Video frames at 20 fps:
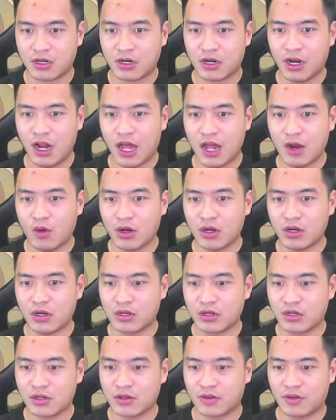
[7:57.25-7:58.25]
lên luôn
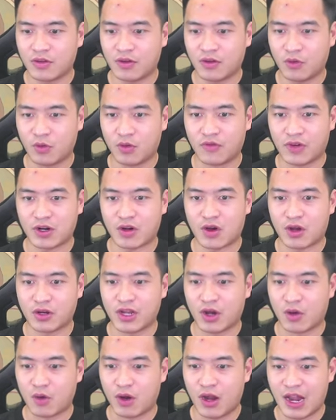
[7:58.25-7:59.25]
ừ, vẫn còn
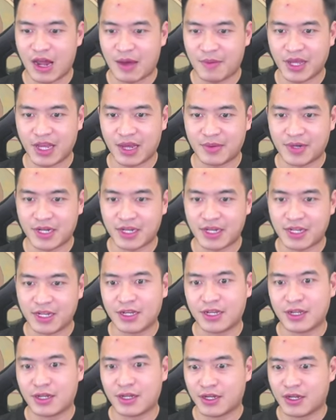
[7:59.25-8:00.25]
nhiều lắm anh em ơi
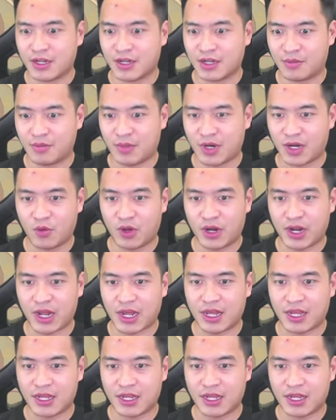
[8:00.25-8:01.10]
vào luôn này